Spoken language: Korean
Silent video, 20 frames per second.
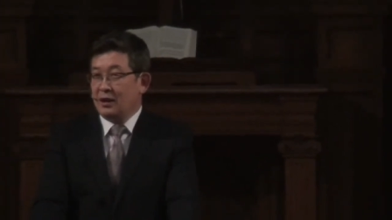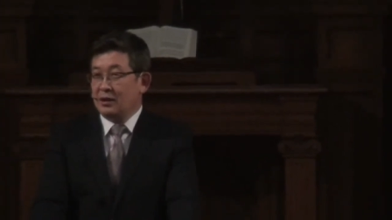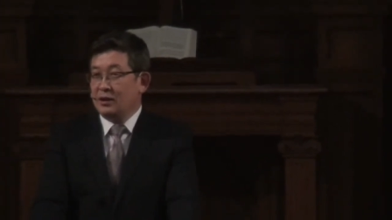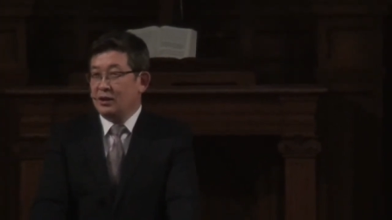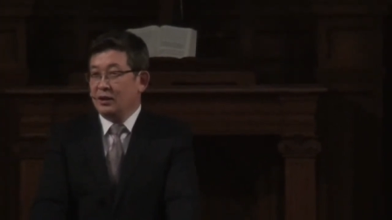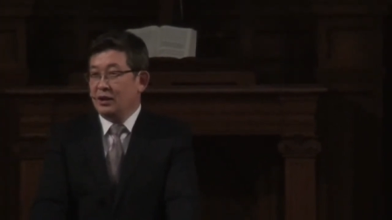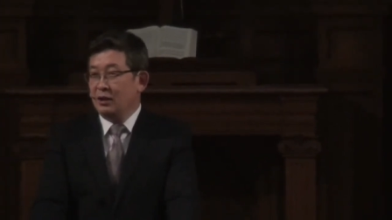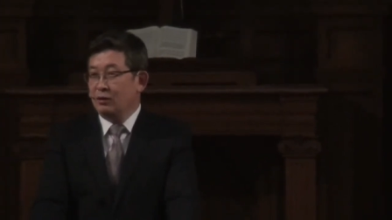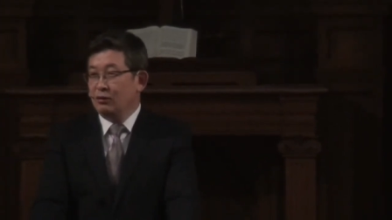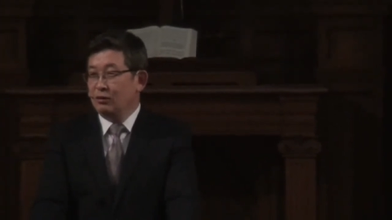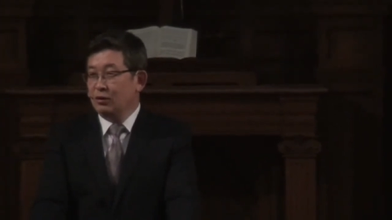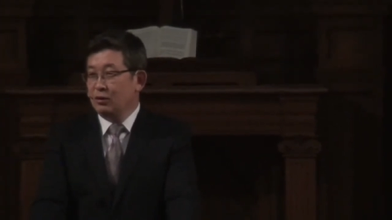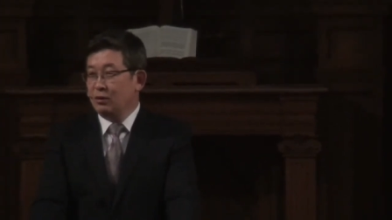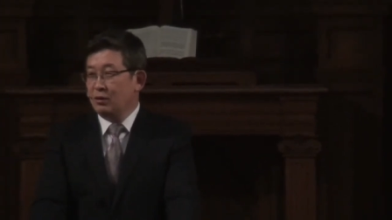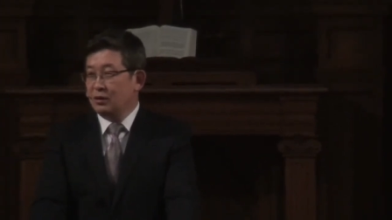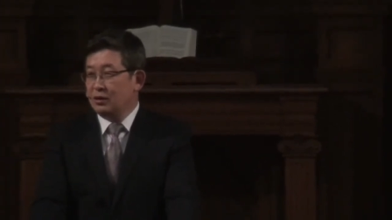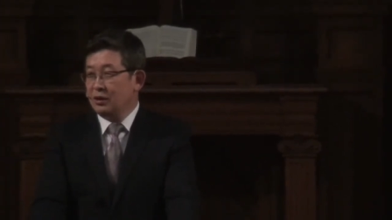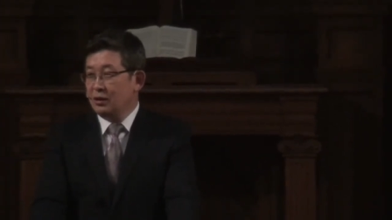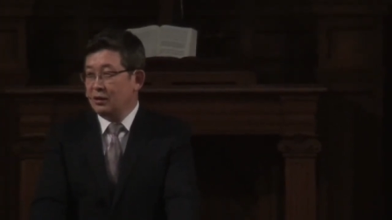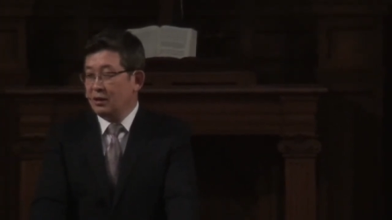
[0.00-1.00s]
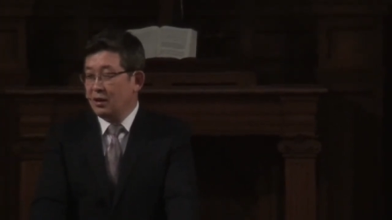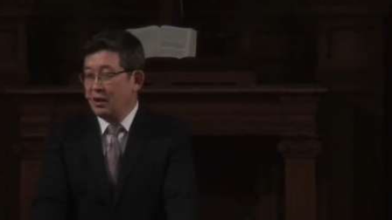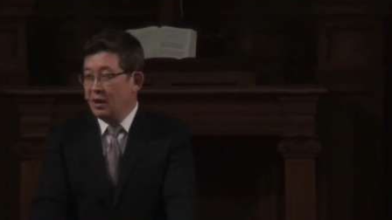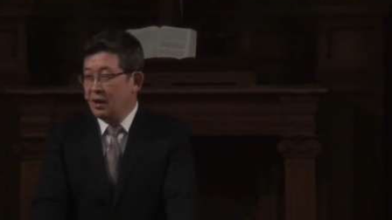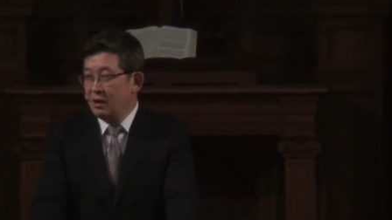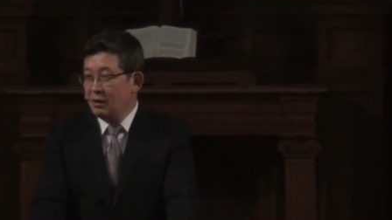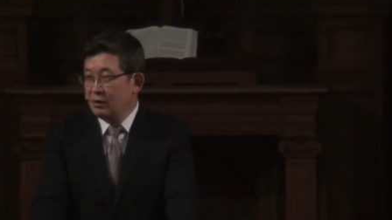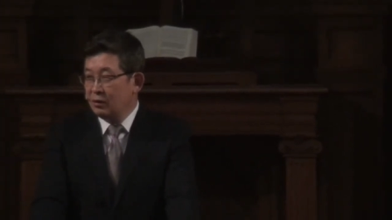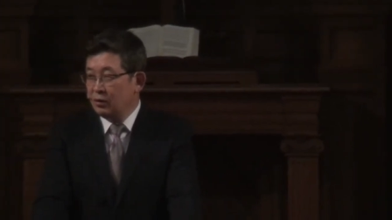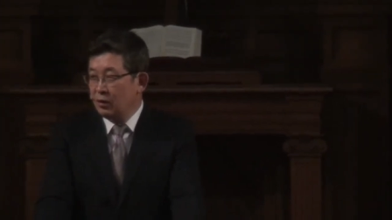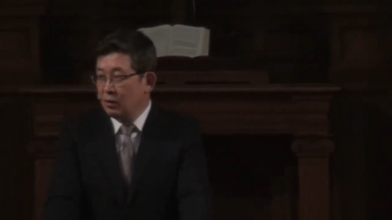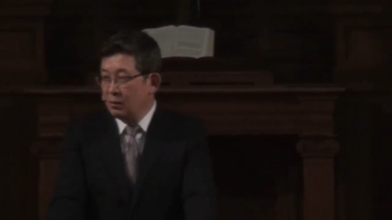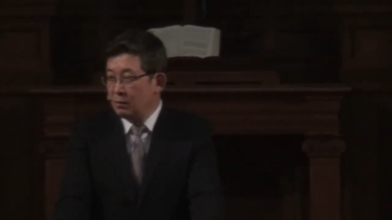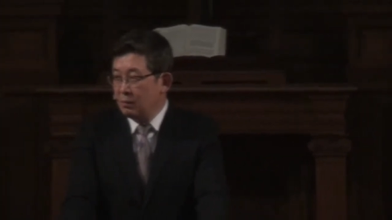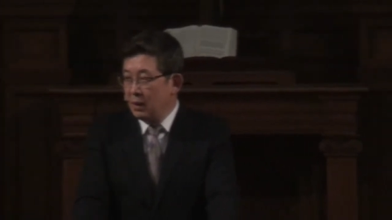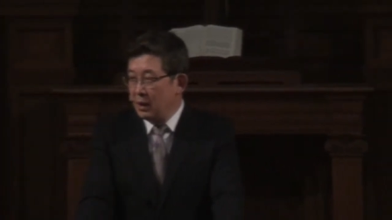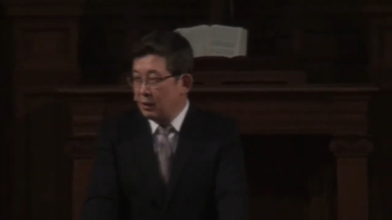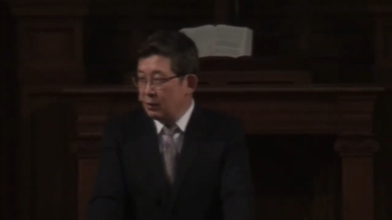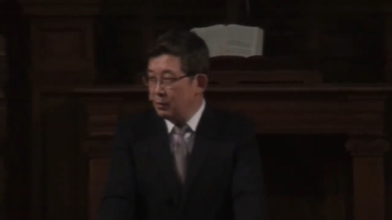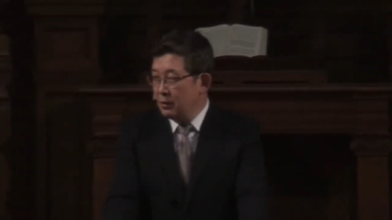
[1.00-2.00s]
당신의 눈으로 저 태양을
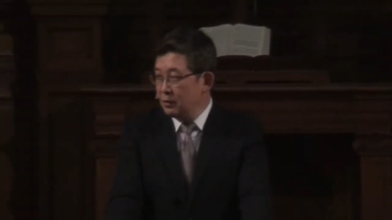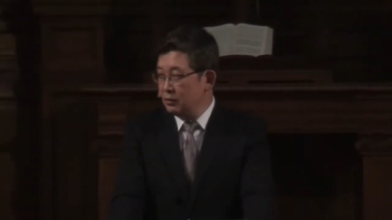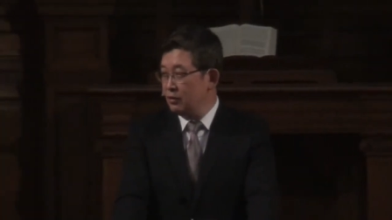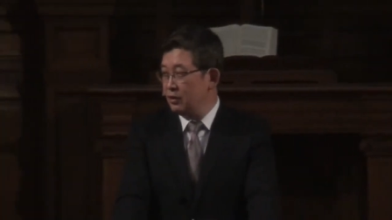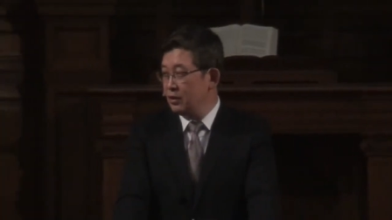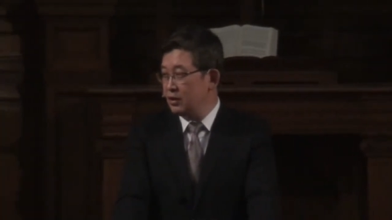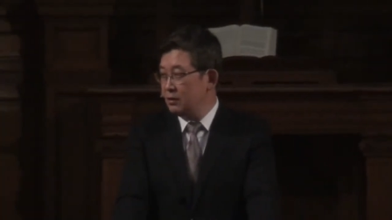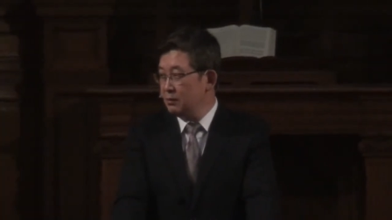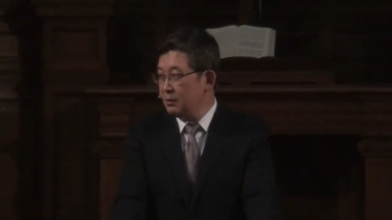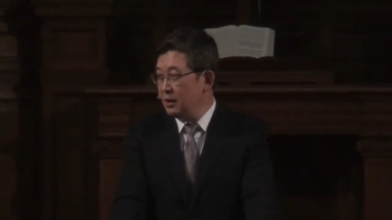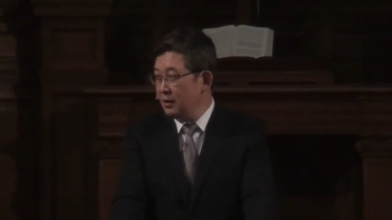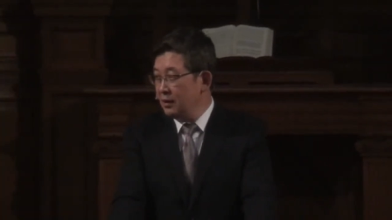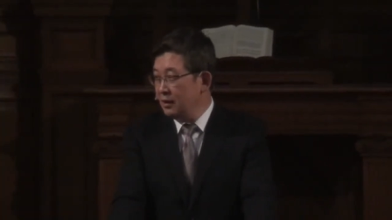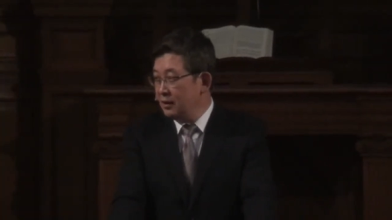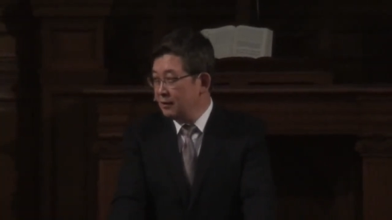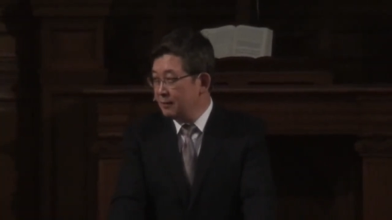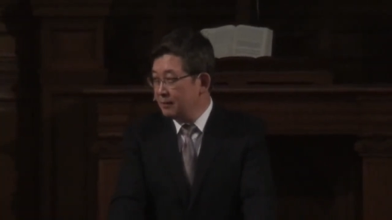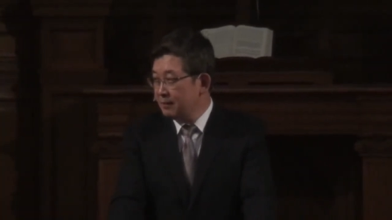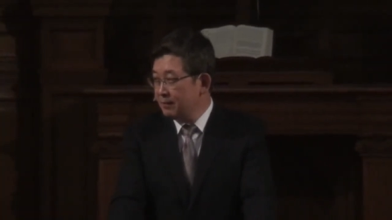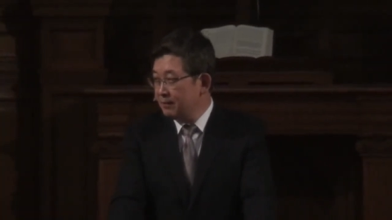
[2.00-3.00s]
똑바로 볼 수 있으면